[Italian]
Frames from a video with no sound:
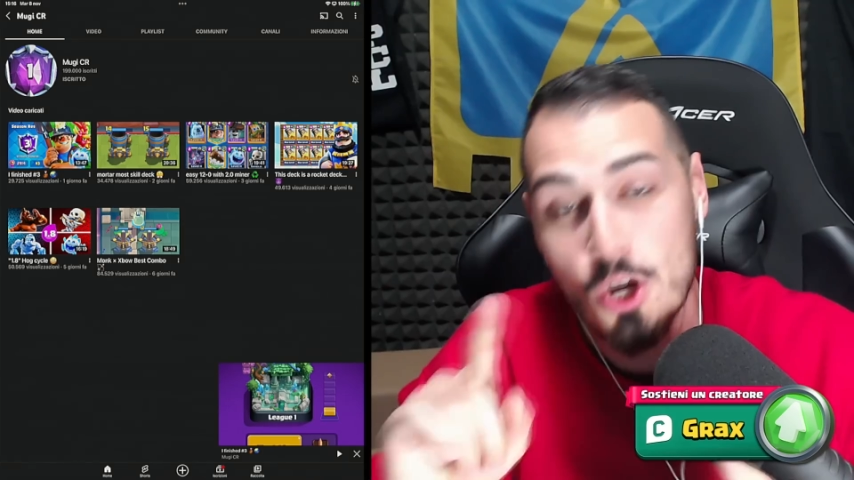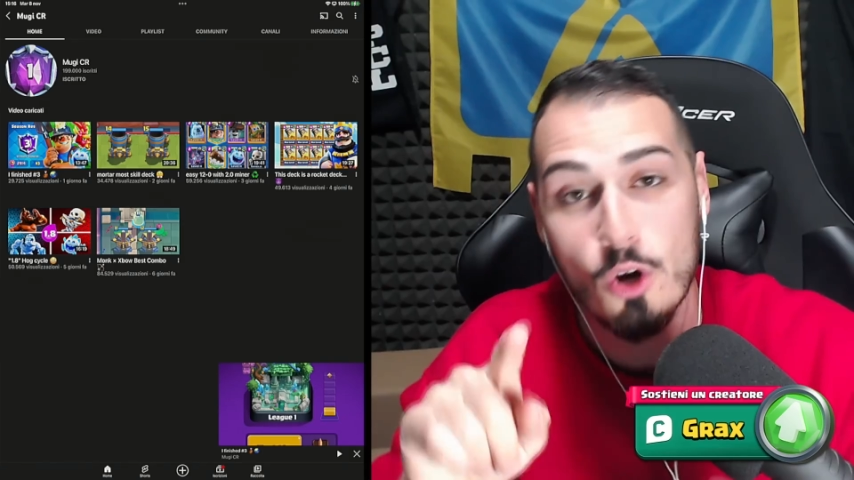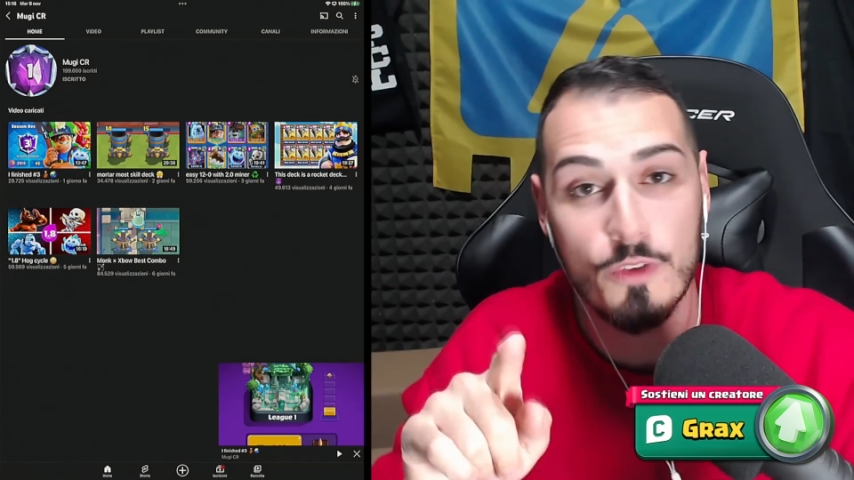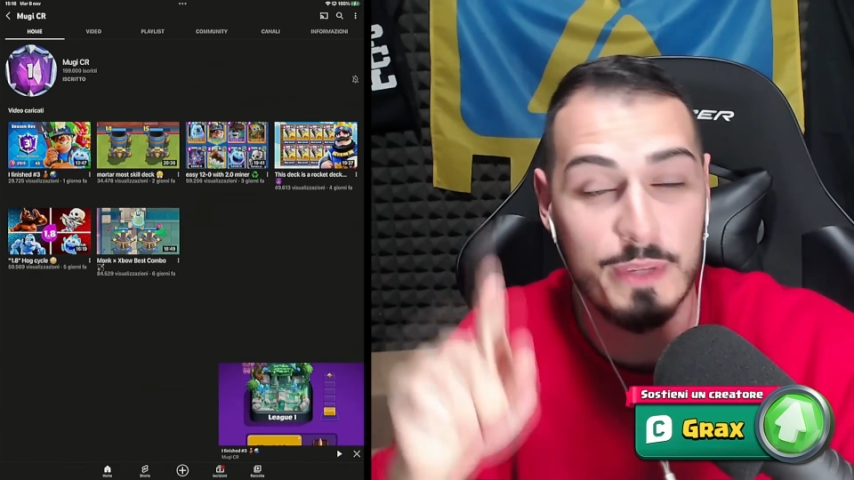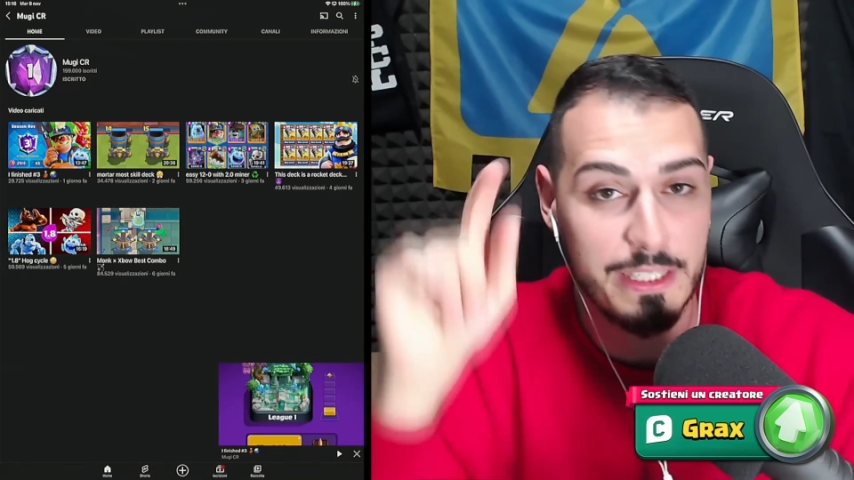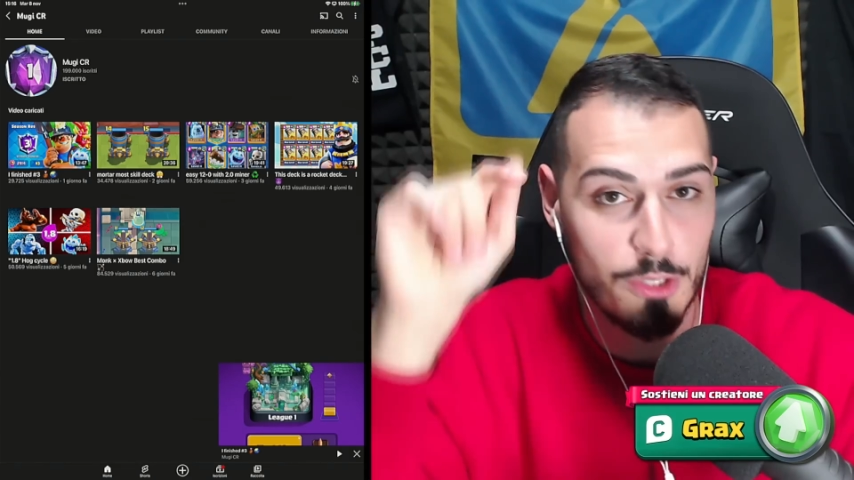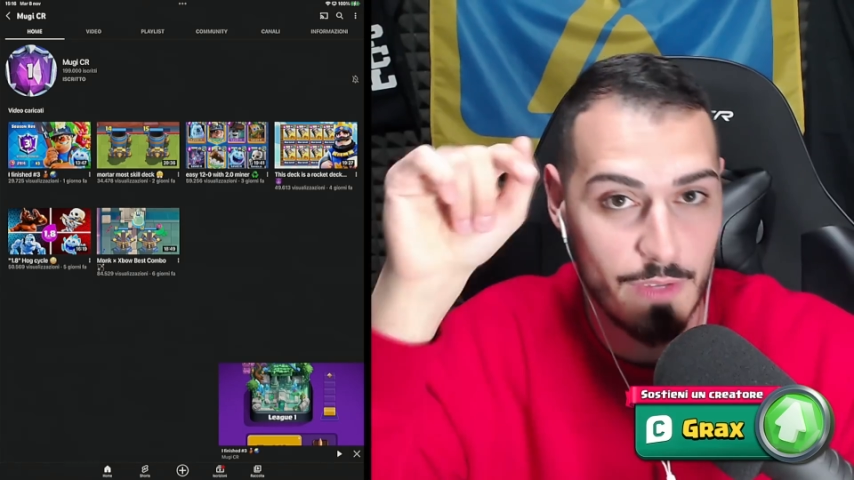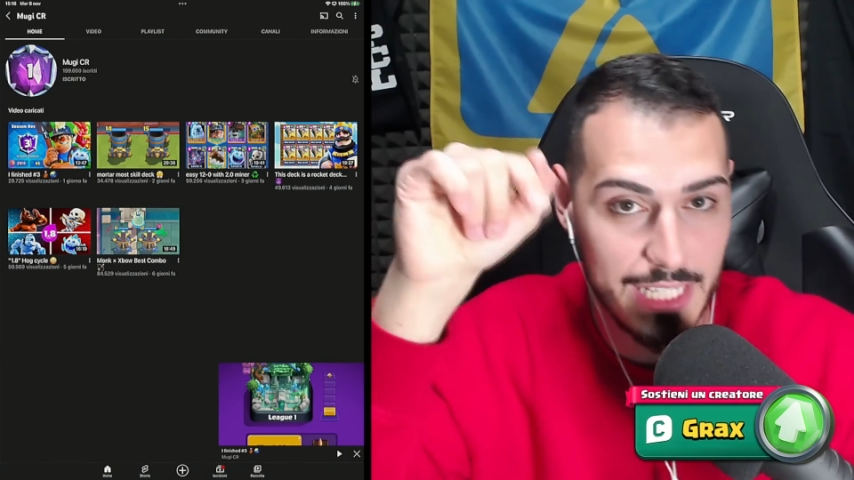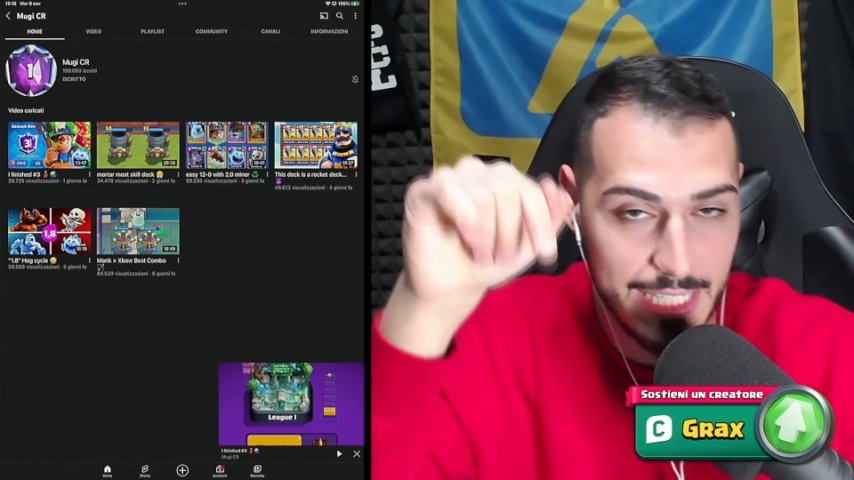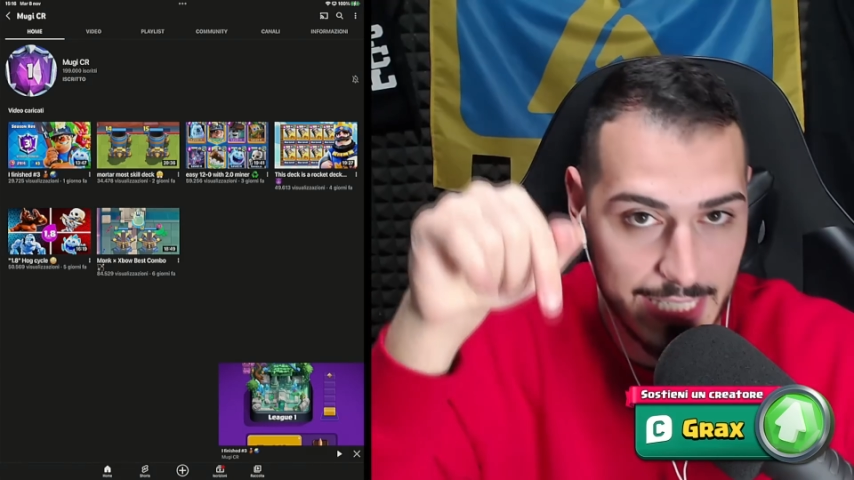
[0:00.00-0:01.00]
ovviamente
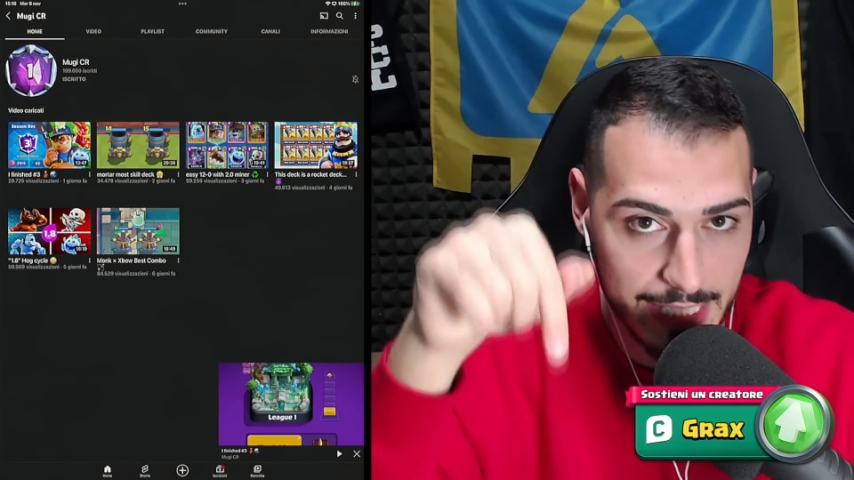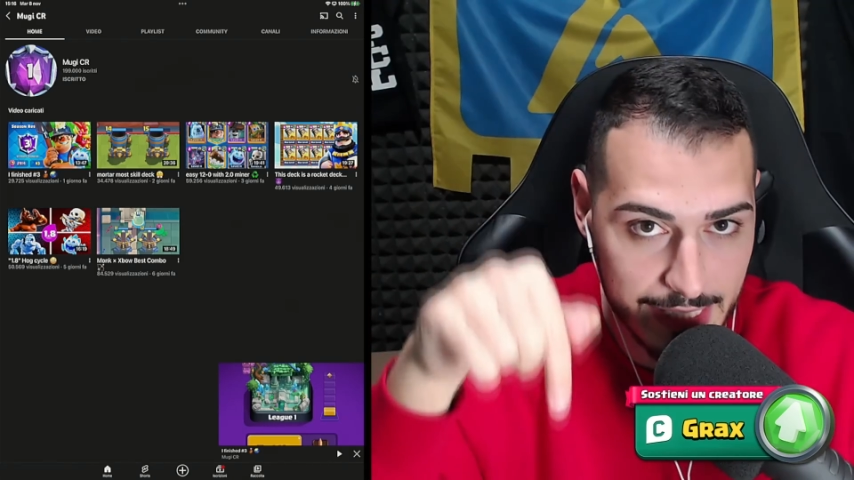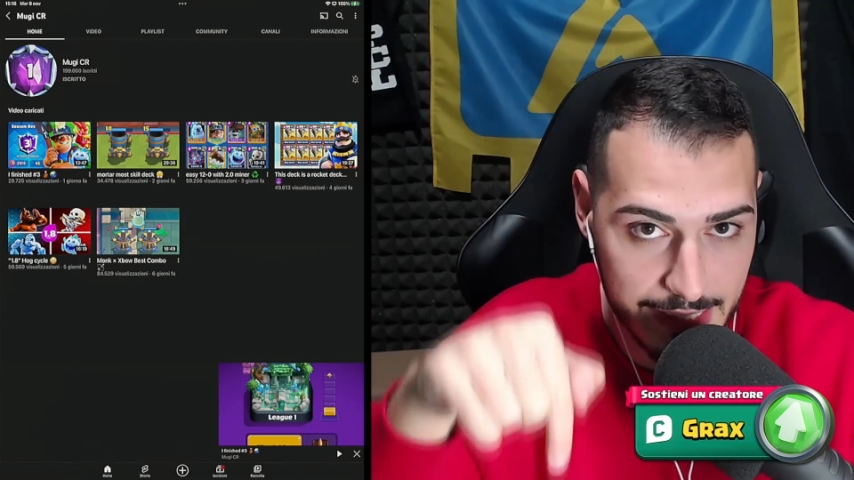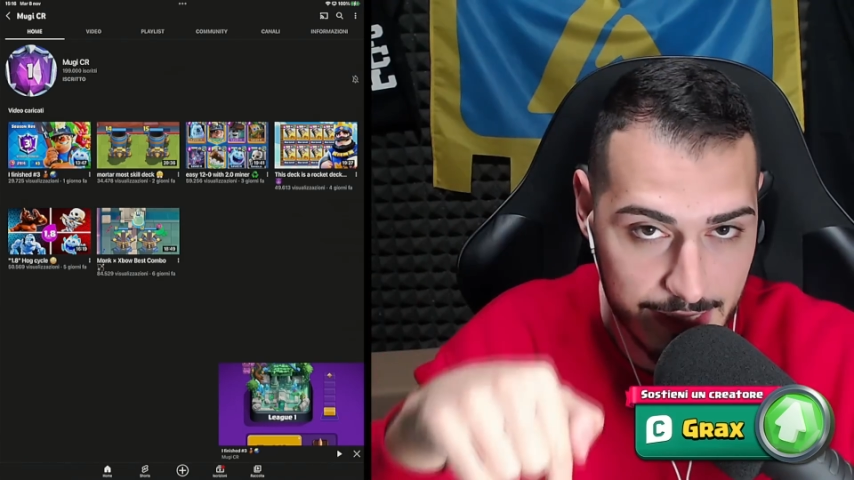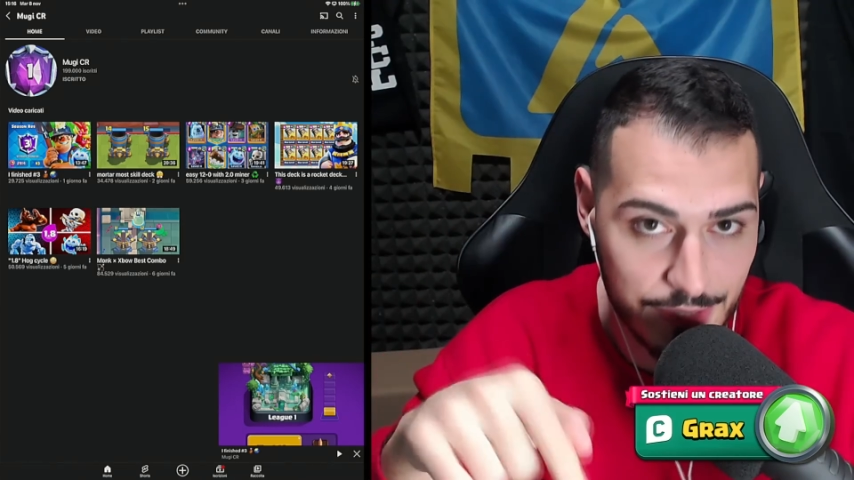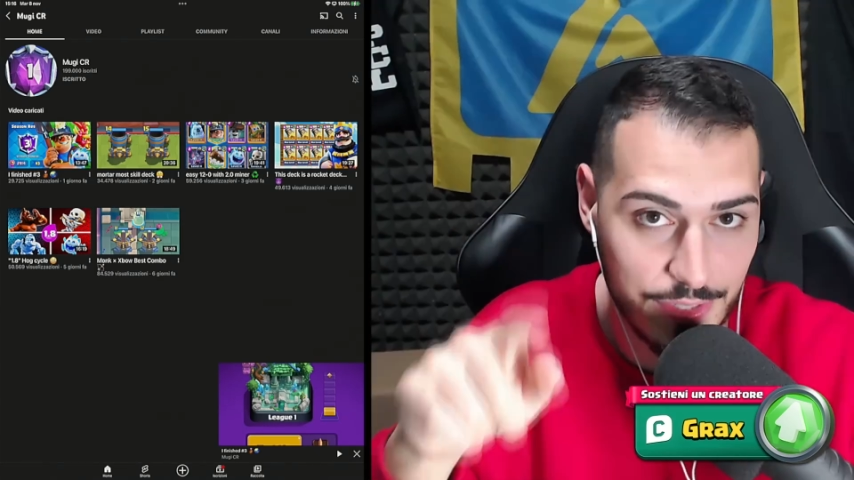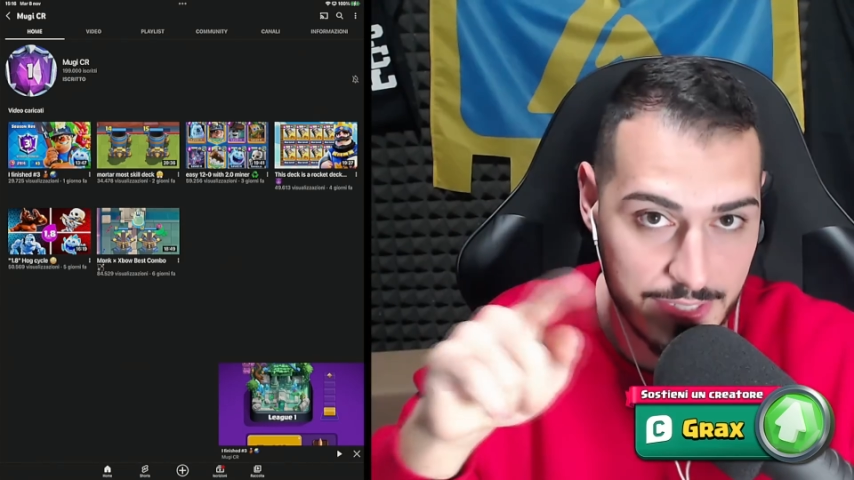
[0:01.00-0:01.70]
trovate il link in descrizione,